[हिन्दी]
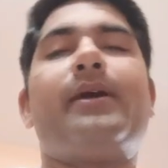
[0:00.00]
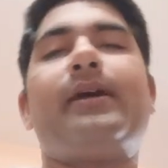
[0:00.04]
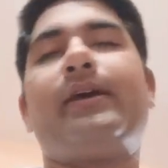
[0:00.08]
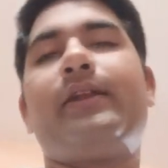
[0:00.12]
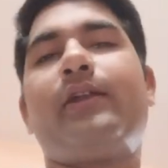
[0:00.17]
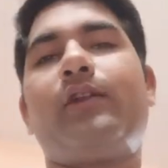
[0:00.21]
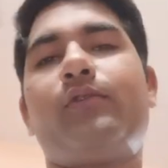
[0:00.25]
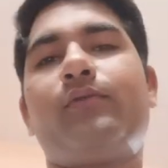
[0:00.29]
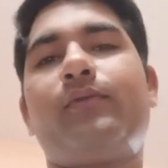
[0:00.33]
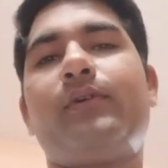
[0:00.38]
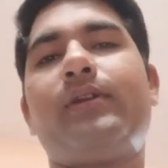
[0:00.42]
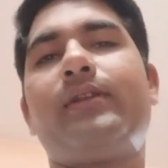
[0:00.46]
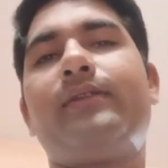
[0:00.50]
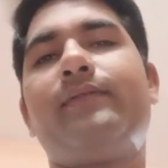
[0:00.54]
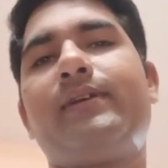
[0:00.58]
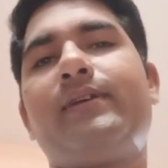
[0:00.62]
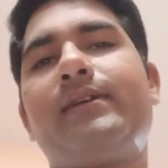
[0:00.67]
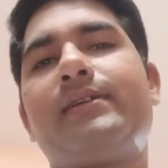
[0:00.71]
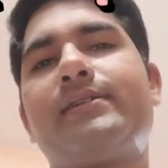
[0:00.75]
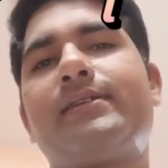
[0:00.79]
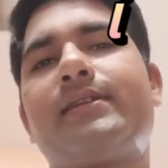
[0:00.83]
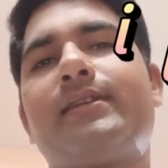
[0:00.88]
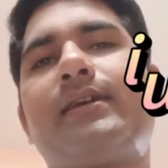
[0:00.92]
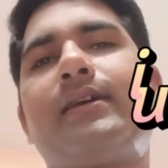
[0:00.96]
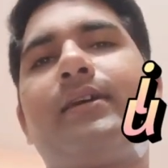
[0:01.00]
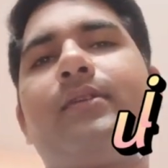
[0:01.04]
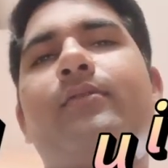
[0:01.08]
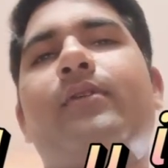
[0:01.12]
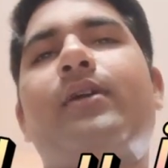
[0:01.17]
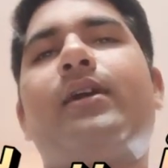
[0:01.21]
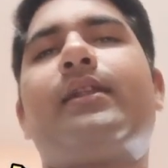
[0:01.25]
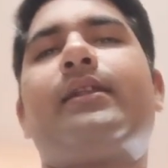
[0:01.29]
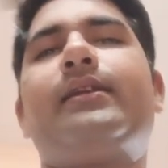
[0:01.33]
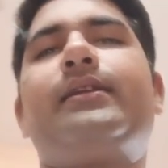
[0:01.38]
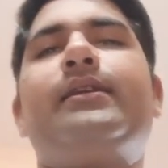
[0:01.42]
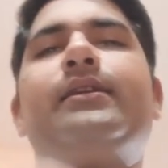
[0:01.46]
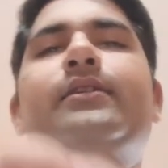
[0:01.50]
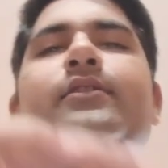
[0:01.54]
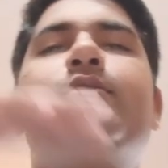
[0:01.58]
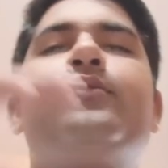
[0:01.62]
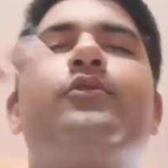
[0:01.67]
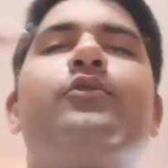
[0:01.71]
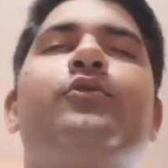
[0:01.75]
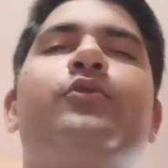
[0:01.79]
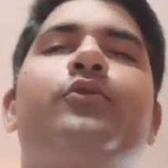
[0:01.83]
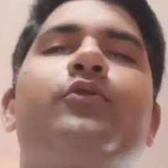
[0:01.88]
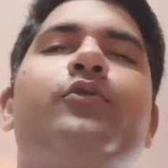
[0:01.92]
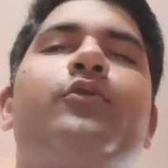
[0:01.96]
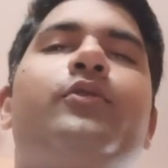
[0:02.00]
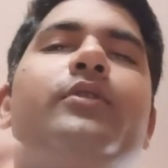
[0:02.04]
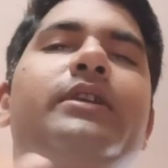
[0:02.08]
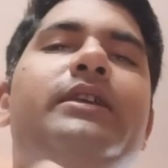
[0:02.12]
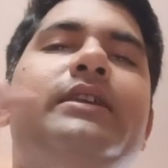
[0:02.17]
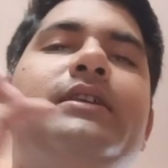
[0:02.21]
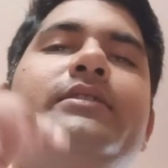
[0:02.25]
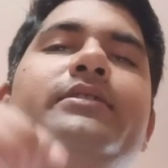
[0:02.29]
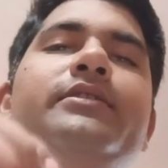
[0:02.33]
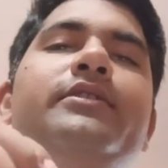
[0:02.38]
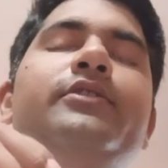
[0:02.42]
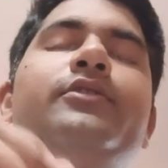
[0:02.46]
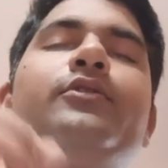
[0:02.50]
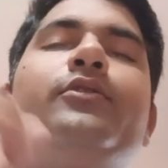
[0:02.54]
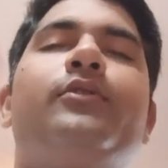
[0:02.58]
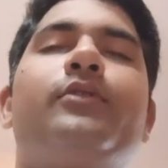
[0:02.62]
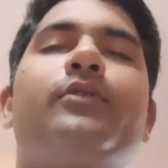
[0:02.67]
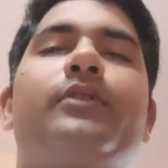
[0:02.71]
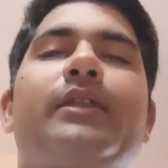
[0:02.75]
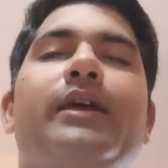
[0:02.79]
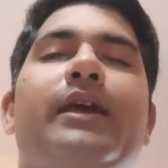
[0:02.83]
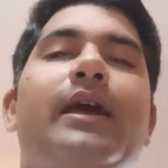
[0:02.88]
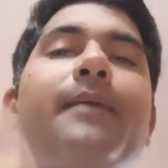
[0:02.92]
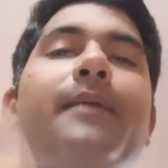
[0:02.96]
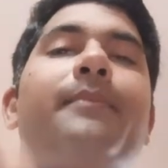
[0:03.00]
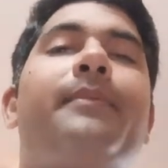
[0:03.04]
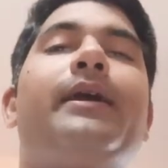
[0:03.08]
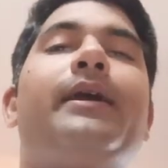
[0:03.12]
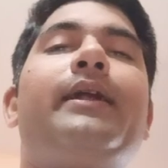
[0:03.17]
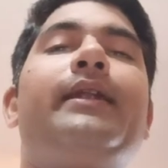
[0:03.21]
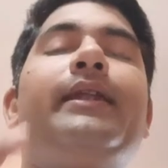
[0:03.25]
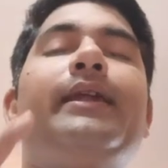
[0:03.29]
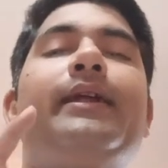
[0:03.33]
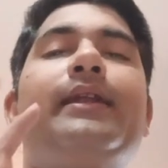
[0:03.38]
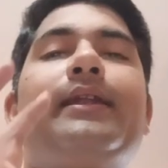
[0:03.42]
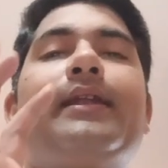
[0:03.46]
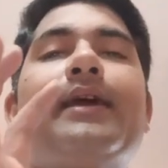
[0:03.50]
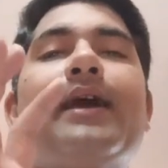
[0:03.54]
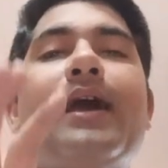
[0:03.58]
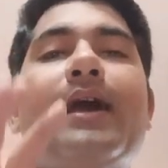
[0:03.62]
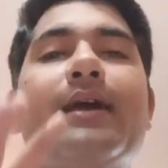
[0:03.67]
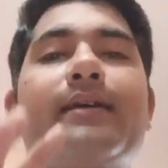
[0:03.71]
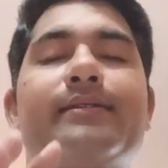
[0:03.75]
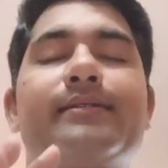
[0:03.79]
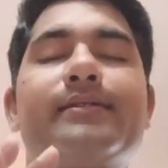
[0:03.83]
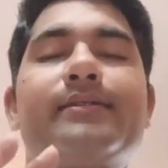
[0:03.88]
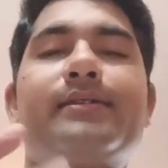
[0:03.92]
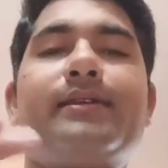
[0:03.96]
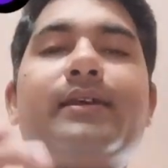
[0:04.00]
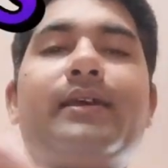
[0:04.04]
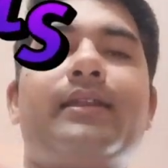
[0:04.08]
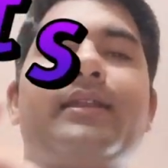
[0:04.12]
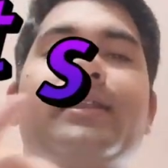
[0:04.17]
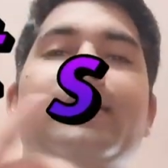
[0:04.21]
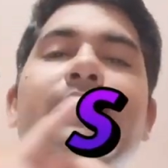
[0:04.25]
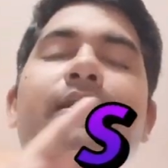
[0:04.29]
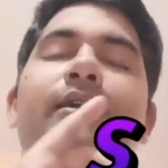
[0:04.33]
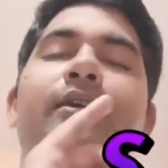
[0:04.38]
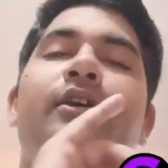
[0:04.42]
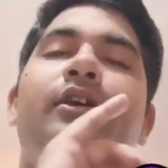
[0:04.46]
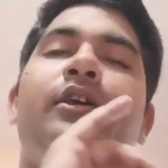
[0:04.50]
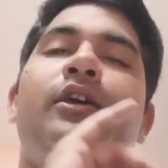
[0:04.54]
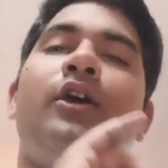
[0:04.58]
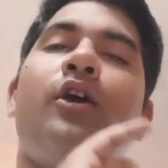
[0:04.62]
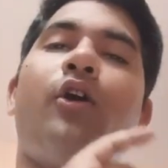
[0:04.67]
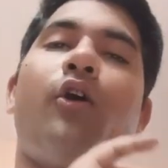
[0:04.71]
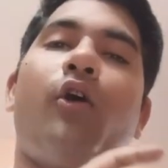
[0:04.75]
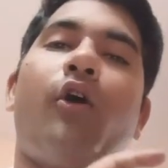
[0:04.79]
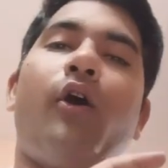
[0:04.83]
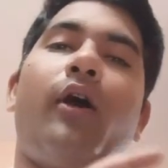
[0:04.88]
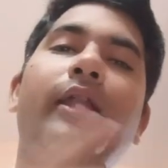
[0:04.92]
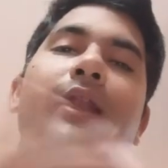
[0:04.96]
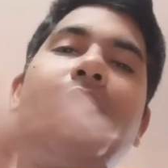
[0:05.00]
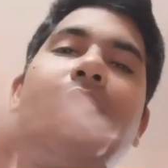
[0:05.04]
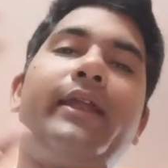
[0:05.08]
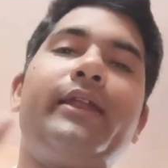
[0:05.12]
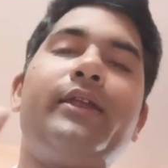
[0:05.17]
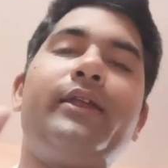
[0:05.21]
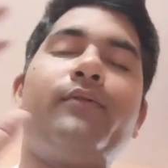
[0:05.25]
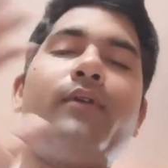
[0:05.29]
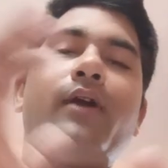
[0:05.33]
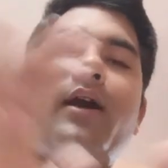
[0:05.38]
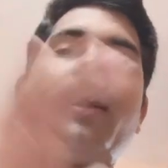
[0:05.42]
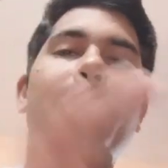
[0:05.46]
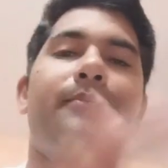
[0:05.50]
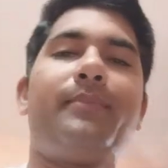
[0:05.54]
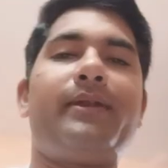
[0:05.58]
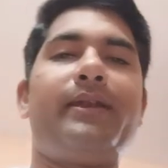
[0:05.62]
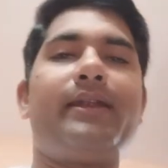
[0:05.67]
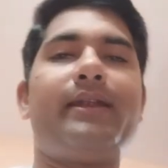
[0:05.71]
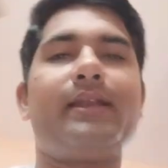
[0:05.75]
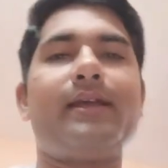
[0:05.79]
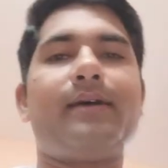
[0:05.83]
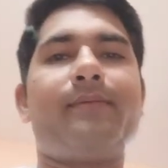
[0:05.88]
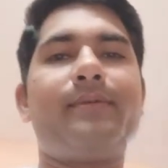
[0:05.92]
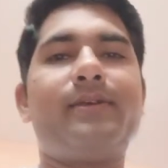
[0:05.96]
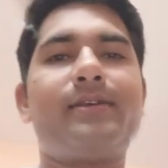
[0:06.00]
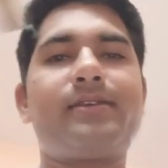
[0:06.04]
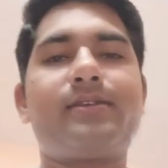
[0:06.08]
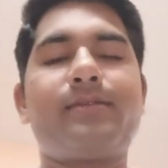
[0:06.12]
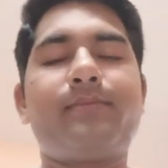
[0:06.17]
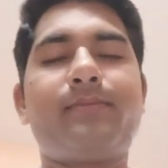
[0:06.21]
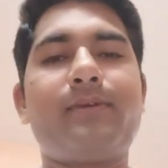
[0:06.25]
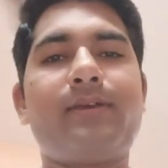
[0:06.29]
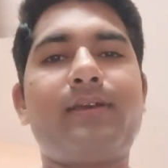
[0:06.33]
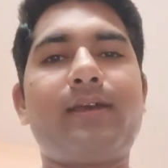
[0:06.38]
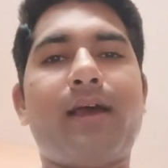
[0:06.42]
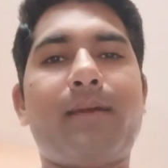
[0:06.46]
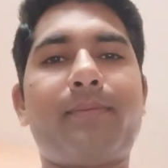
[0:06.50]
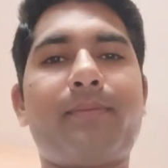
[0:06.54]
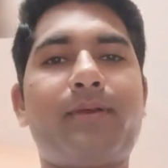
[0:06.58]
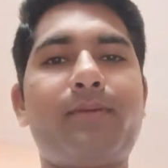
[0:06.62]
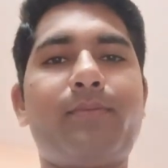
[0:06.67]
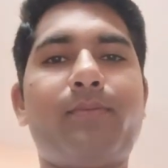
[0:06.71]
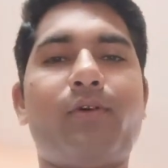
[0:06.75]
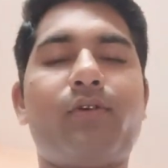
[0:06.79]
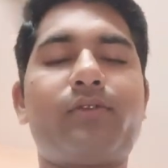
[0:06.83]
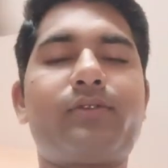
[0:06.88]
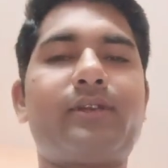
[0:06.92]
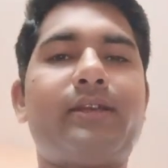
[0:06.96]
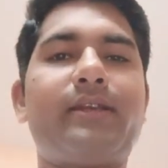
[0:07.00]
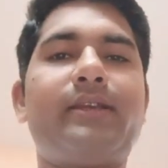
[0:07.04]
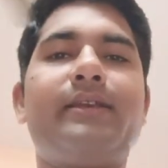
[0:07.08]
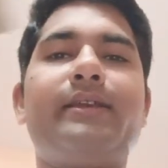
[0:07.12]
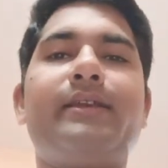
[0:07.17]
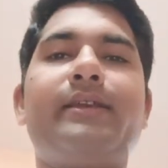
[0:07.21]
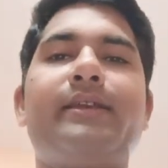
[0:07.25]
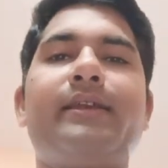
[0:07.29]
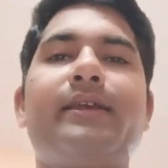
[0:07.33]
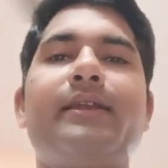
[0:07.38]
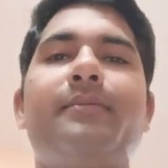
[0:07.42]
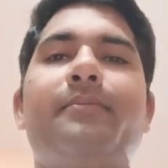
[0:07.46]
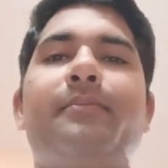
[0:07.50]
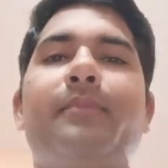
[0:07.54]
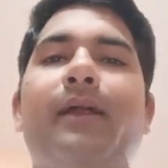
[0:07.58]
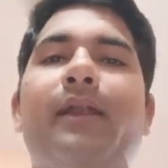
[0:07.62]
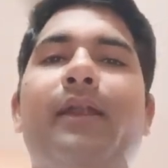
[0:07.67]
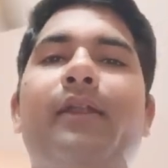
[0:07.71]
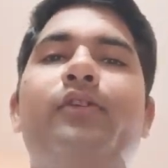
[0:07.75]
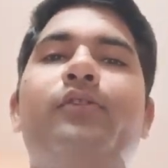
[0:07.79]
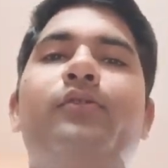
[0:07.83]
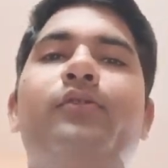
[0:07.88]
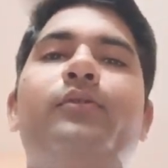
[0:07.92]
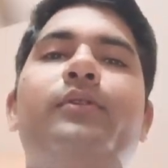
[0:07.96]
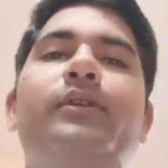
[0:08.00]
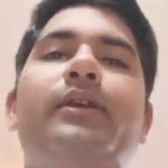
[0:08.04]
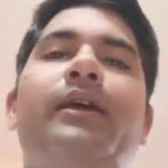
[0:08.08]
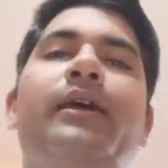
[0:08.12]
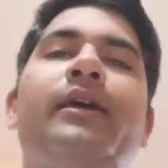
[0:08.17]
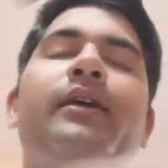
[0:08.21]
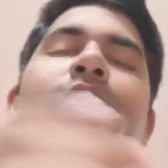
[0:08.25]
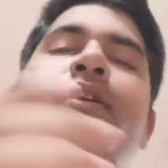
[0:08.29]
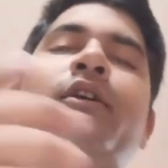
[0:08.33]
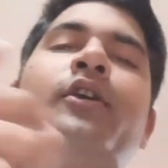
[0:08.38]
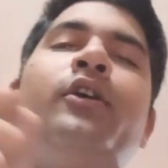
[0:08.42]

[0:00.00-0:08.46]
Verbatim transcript: बैकग्राउंड वेरिफिकेशन करवा रही हैं क्योंकि उनको इजी होता है आपका डेटा एक्सेस करना ऑलरेडी वहाँ पे डेटाबेस में आपकी बहुत सारी डिटेल पड़ी हुई है